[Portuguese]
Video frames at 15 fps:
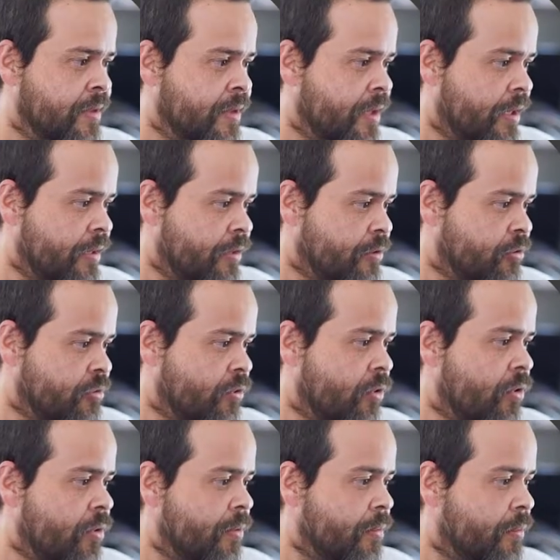Aqui eu
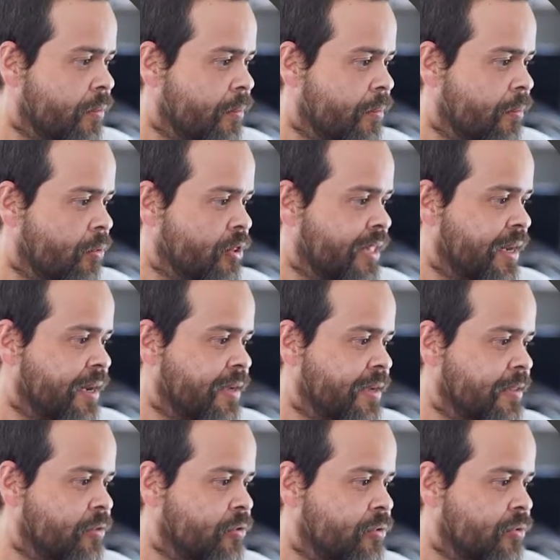estou
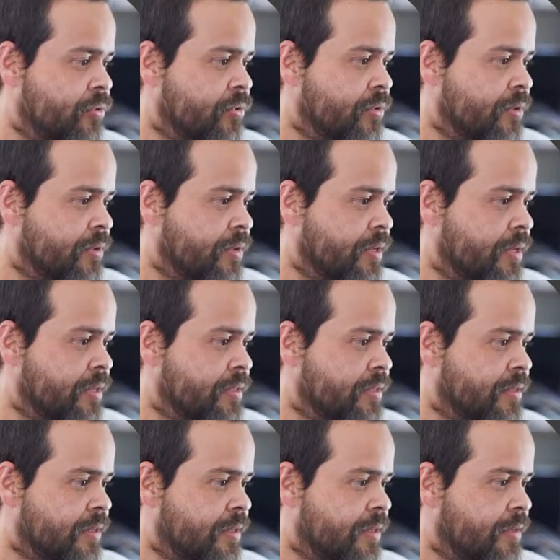modelando
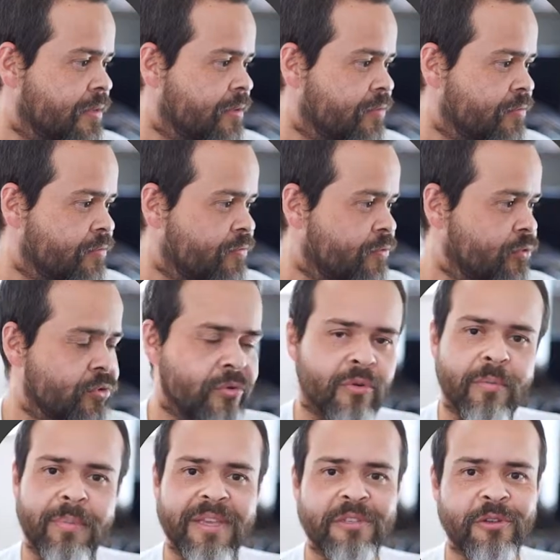esse futuro
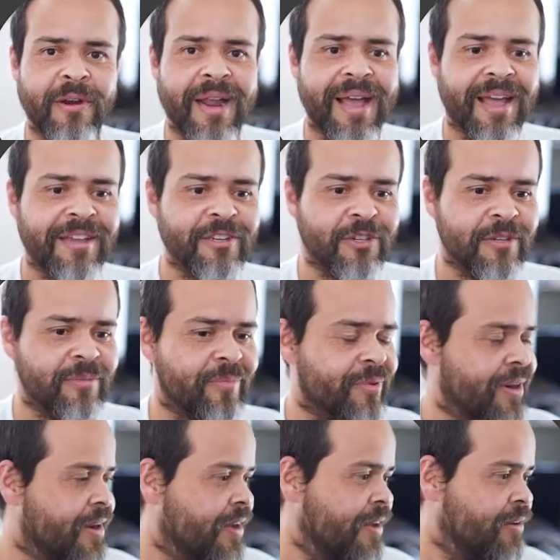personagem
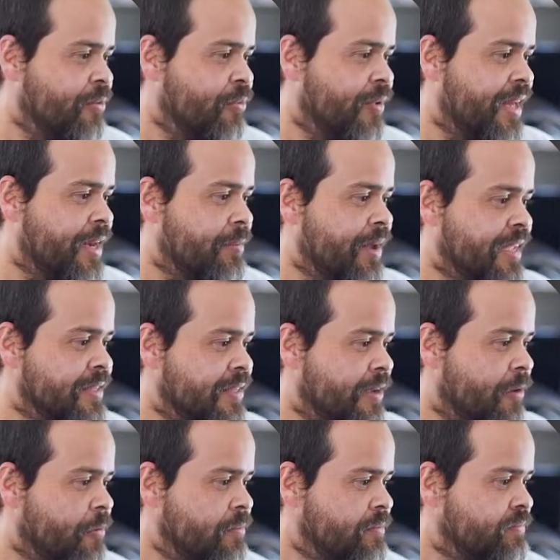para uma
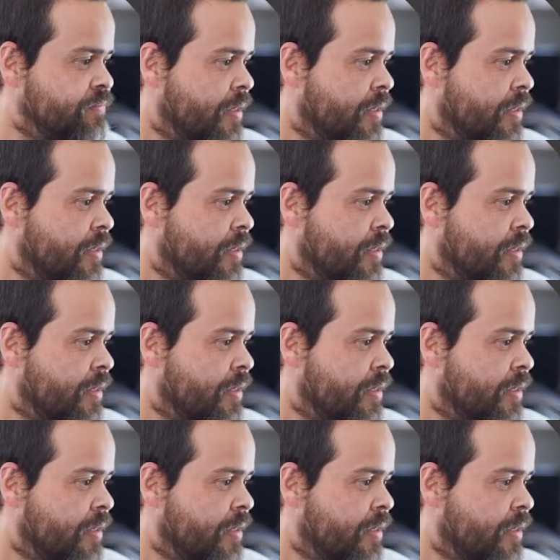animação.